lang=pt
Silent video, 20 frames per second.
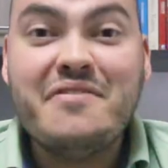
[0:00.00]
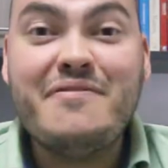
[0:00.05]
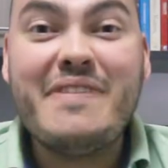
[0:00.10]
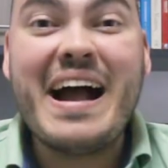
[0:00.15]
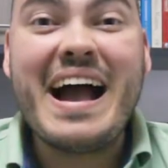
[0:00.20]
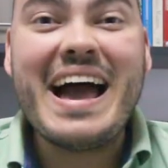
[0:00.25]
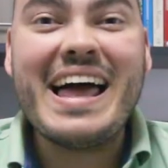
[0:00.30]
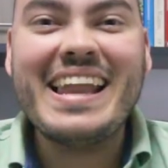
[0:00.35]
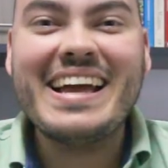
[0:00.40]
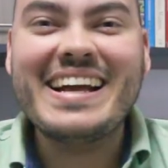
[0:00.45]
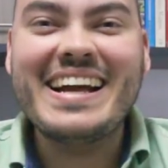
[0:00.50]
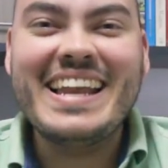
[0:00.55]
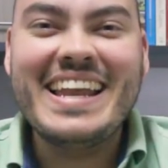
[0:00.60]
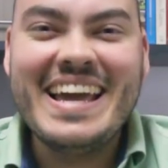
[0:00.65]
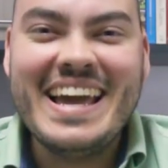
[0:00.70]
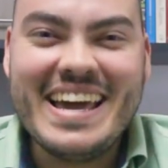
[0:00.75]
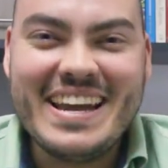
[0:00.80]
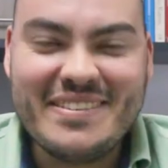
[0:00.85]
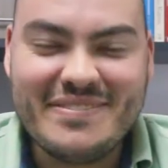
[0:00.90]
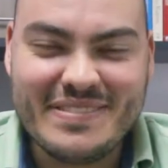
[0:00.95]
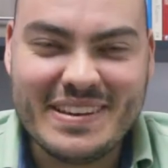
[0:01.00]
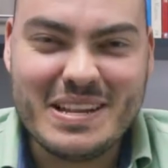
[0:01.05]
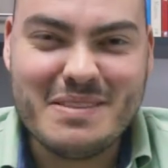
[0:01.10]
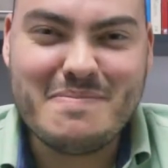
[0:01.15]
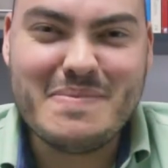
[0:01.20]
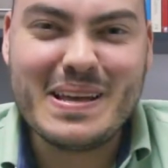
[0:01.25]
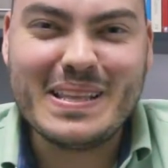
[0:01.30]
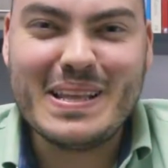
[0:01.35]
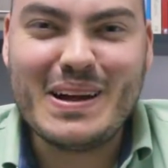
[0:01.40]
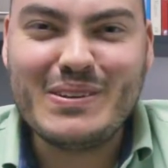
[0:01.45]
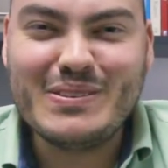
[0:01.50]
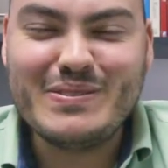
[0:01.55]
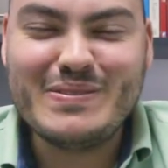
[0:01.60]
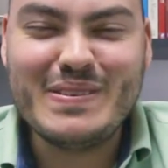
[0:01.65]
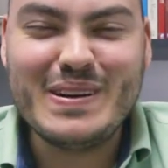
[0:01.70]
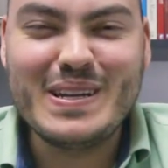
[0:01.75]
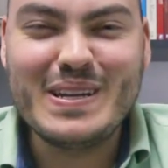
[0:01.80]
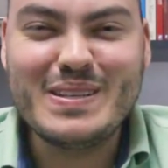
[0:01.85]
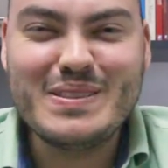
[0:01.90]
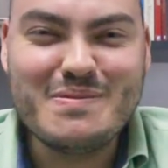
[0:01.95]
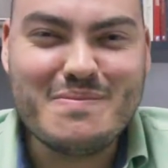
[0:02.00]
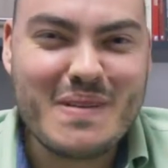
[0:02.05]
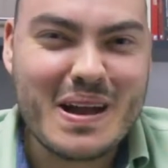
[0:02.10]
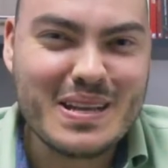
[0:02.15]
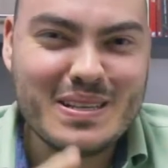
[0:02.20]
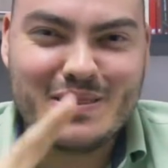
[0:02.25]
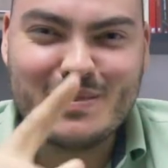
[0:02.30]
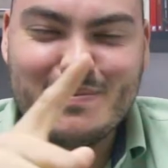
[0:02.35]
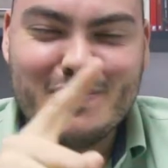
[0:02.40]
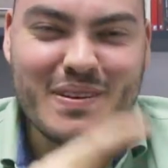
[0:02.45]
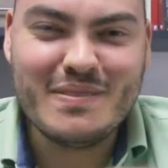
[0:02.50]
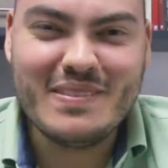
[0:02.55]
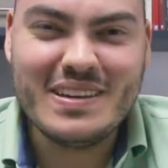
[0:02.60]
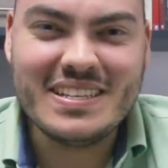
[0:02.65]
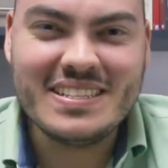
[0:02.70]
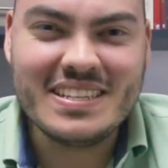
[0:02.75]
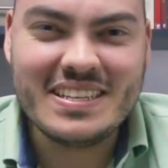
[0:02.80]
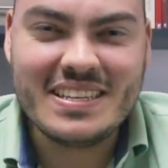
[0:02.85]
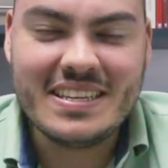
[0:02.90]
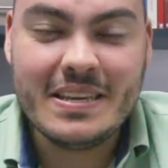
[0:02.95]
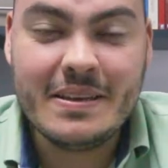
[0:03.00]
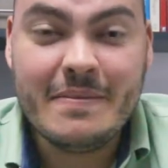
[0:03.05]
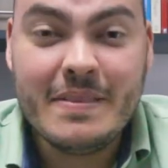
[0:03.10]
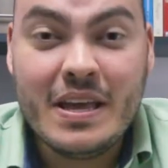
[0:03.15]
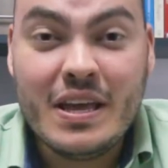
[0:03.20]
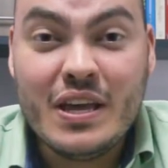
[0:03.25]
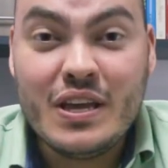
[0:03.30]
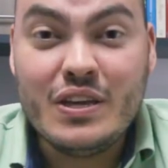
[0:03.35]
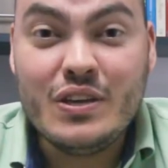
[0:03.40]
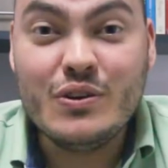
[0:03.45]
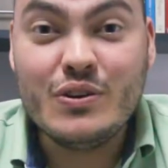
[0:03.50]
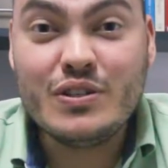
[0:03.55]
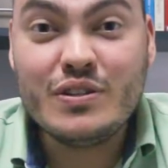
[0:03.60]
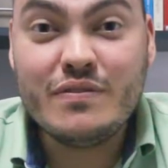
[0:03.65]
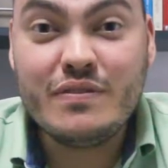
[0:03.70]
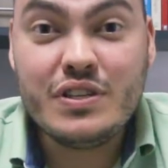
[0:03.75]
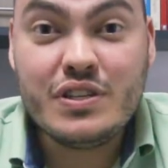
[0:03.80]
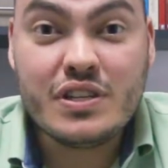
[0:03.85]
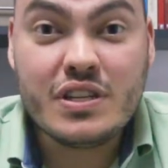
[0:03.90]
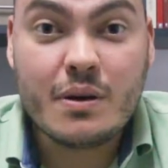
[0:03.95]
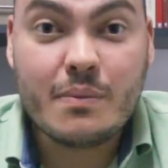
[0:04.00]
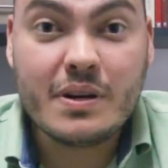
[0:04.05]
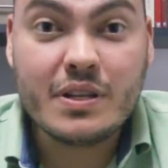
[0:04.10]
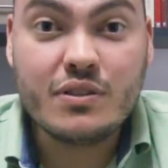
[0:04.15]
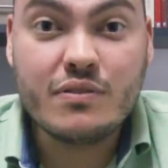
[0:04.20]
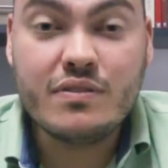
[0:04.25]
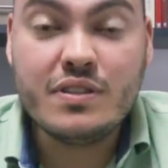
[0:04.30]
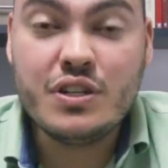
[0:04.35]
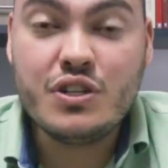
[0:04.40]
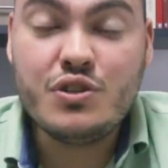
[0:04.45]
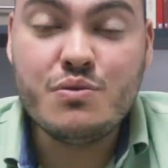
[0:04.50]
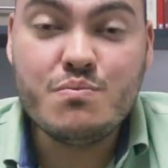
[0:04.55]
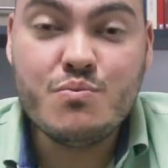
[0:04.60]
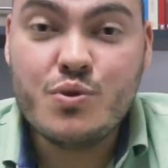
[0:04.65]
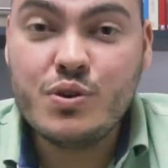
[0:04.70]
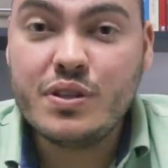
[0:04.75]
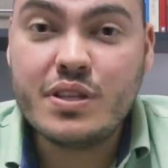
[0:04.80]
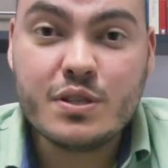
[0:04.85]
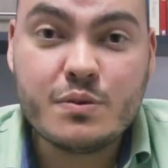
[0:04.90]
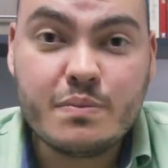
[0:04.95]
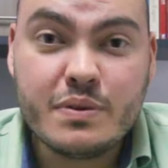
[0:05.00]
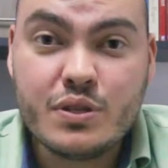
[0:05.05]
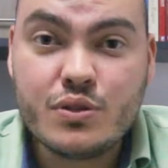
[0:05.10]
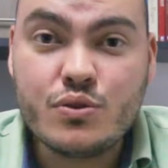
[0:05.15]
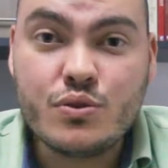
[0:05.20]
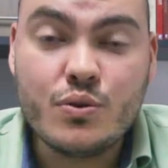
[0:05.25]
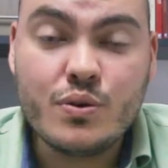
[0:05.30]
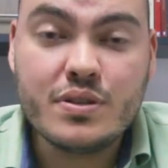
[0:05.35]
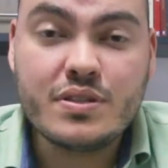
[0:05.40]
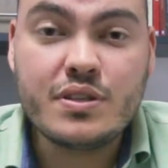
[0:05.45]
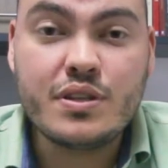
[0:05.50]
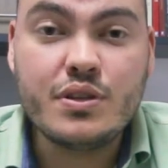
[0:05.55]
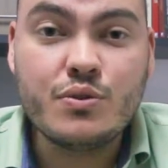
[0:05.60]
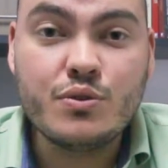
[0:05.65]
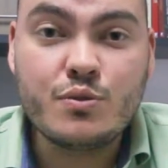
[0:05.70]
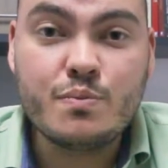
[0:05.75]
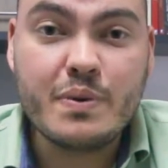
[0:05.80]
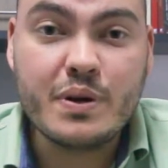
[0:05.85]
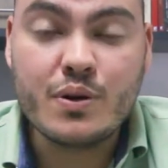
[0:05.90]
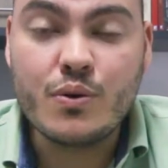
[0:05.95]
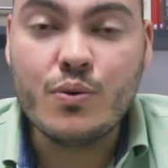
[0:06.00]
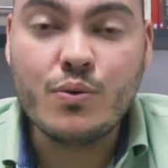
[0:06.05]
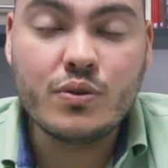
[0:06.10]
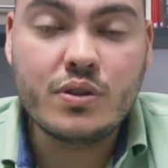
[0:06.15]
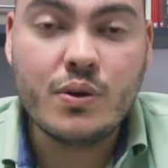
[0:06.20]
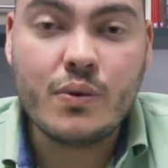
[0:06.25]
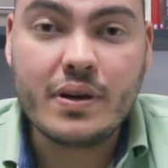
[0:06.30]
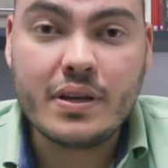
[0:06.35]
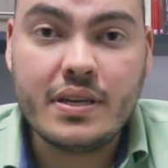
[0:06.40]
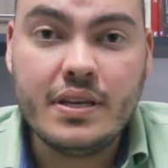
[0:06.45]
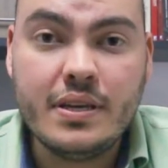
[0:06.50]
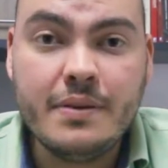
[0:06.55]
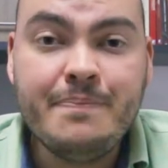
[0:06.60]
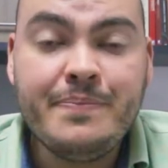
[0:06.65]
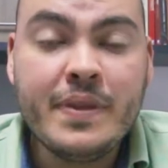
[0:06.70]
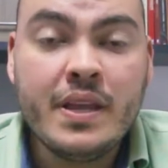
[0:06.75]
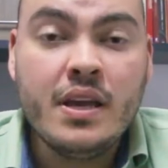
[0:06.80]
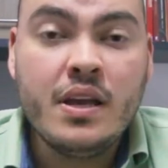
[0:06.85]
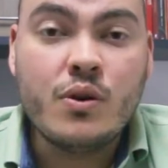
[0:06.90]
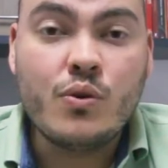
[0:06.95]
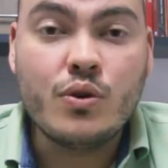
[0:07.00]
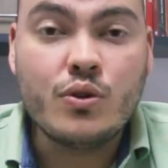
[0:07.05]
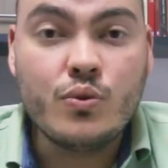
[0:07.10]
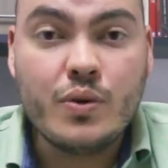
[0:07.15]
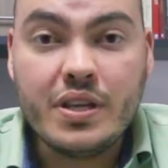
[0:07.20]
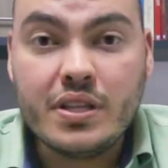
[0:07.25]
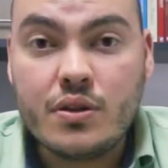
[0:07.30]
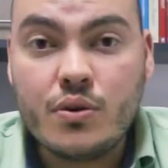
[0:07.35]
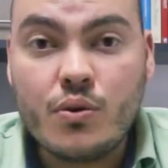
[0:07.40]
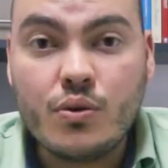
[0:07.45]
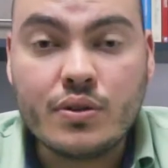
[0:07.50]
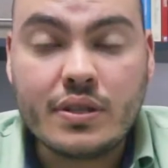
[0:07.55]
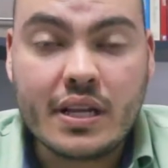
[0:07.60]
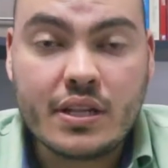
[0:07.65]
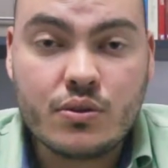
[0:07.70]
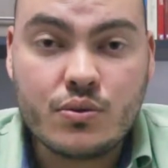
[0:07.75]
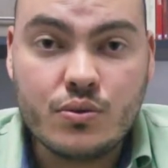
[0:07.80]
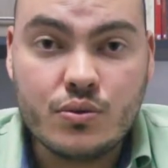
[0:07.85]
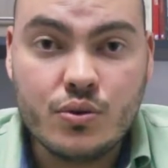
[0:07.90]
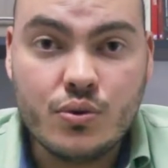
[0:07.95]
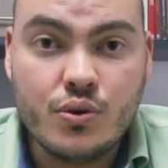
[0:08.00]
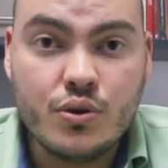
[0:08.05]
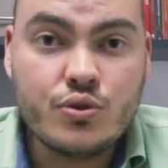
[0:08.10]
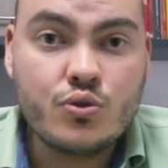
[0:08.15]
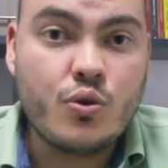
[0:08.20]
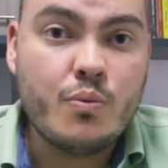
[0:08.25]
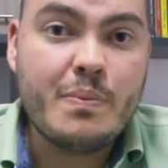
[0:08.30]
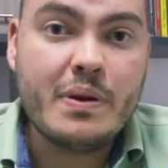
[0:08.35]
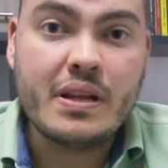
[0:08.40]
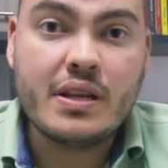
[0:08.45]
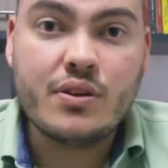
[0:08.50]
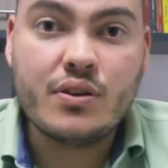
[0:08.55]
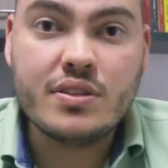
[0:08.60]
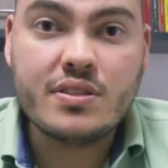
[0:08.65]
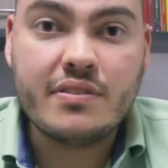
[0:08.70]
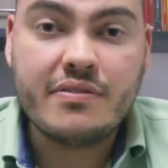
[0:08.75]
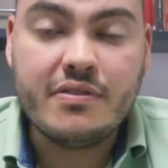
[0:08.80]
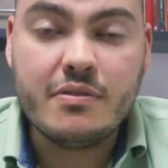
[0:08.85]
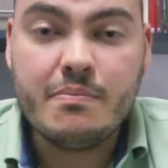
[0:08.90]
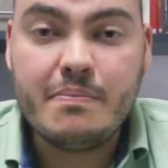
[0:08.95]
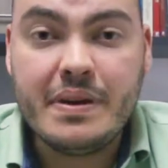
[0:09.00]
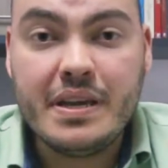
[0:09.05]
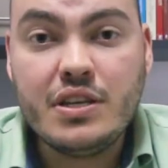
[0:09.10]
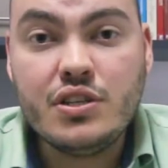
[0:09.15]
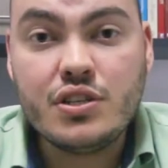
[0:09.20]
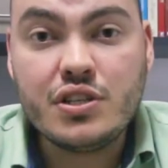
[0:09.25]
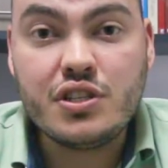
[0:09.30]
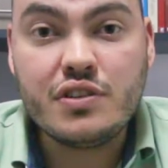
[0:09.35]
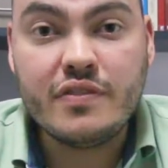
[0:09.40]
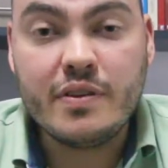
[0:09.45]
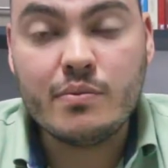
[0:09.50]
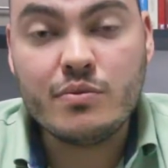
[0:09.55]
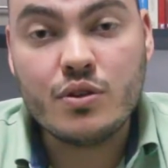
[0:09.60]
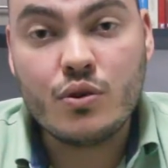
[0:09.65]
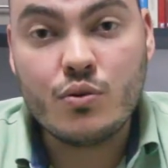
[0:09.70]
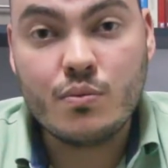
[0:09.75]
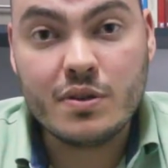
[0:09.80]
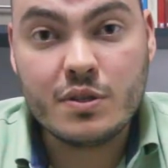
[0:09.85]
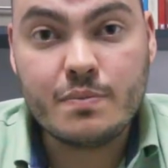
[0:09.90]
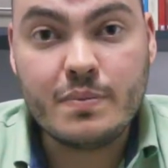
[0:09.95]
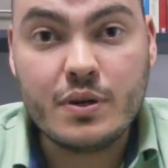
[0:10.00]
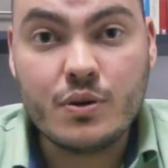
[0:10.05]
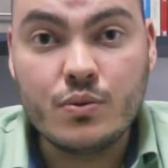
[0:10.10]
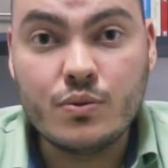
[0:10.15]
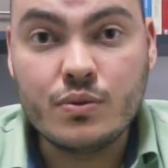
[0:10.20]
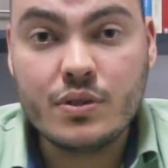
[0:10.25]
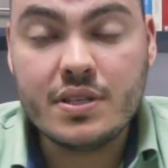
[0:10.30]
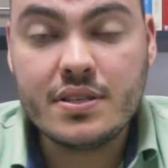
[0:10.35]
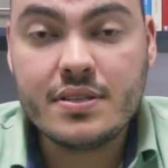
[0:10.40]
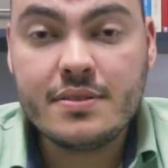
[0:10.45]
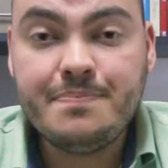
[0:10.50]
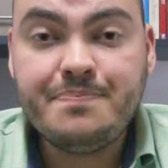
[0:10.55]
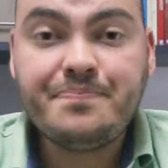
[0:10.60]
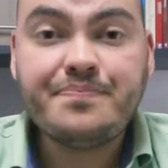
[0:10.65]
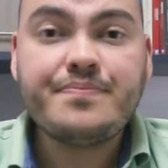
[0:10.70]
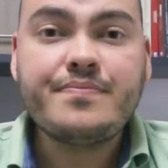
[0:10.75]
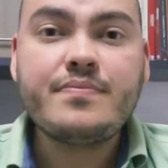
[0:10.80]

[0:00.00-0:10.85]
Fala galera, Felipe Adalto falando mais uma vez aqui e hoje eu vim tirar uma dúvida de muitas pessoas que nos perguntam aqui quando entram em contato conosco pela nossa fanpage, já tivemos algumas perguntas.